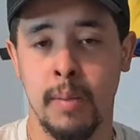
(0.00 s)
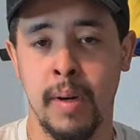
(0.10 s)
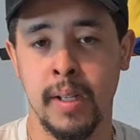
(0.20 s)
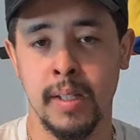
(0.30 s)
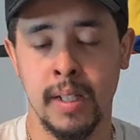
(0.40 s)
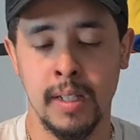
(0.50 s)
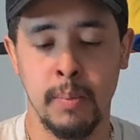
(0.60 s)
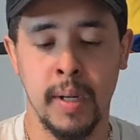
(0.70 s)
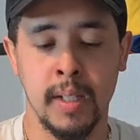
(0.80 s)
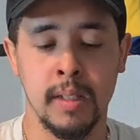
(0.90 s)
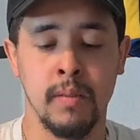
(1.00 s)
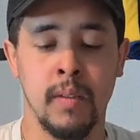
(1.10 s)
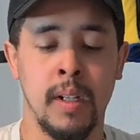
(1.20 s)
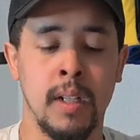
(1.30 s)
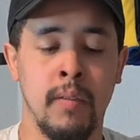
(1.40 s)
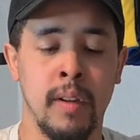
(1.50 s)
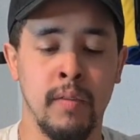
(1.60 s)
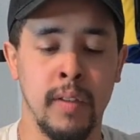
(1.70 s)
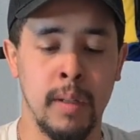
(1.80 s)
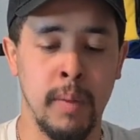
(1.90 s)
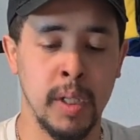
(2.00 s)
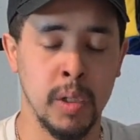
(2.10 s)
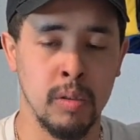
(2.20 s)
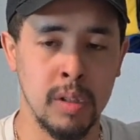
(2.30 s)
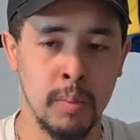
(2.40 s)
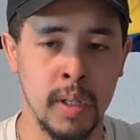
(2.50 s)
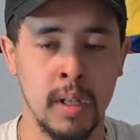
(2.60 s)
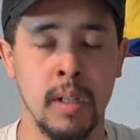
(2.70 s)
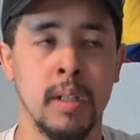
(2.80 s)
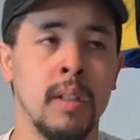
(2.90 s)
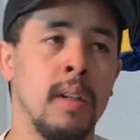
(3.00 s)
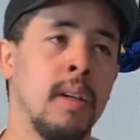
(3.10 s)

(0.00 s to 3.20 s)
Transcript: Der Manga ist halt ab 18, weil da werden viele Menschen umgebracht.